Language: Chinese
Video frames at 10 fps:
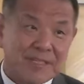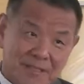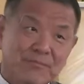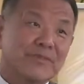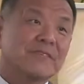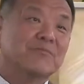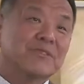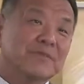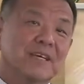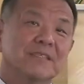神不见，不
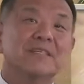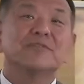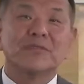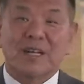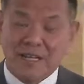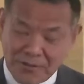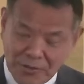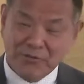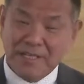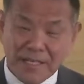是不敬？神就来说，
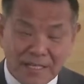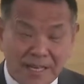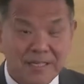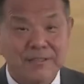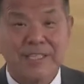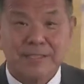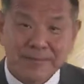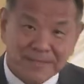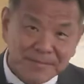我带你看是为什么？